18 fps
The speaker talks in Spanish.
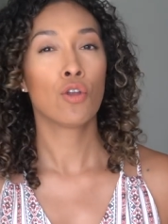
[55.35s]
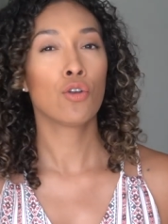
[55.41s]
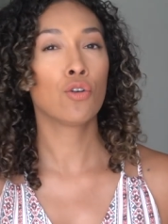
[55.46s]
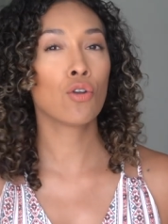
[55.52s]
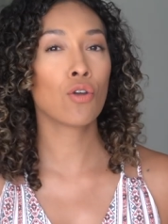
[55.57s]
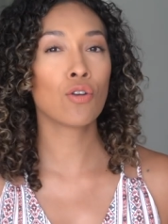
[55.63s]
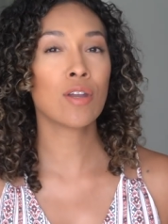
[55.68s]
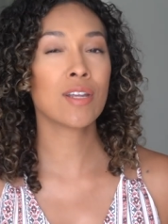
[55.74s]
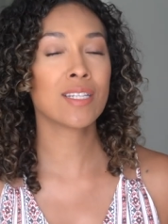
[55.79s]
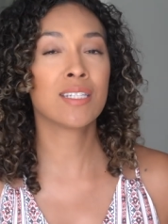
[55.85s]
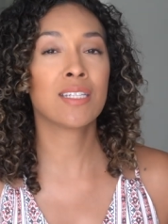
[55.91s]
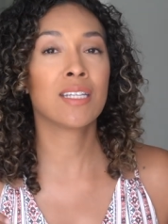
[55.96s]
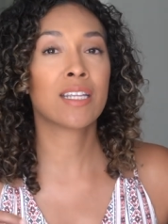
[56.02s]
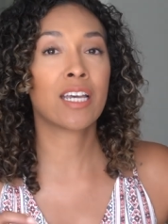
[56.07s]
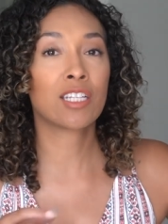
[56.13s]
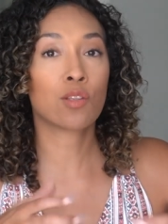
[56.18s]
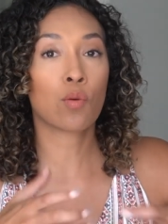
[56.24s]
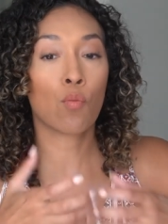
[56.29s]
no
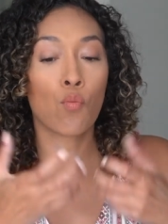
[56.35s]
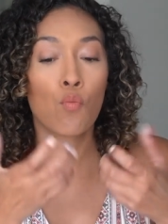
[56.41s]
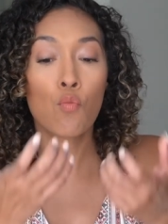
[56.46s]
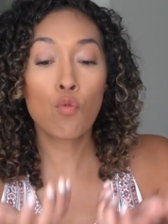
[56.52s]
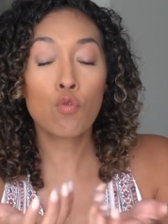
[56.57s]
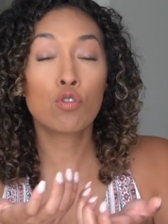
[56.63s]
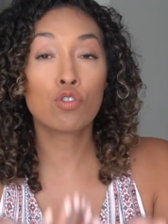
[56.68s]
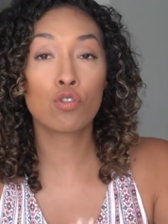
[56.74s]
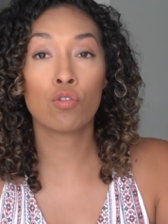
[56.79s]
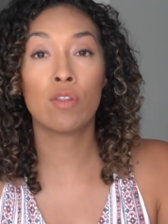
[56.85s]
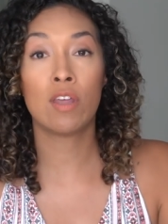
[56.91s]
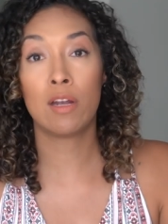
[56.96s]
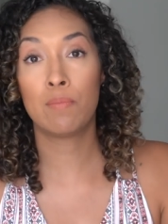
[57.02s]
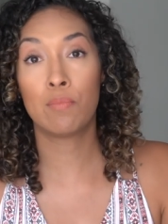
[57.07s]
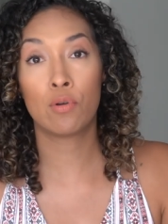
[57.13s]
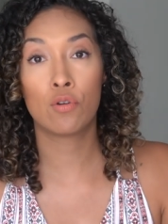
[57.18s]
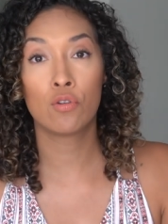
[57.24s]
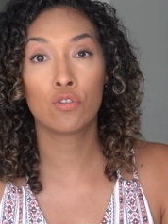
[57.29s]
necesitas mucho
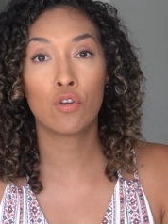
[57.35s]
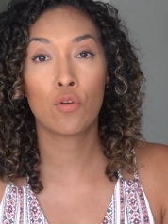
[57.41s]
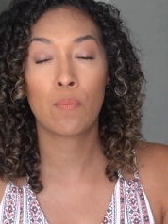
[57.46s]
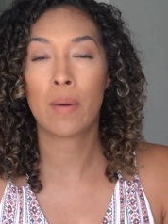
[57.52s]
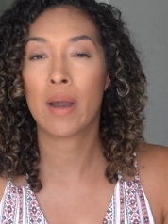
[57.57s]
del producto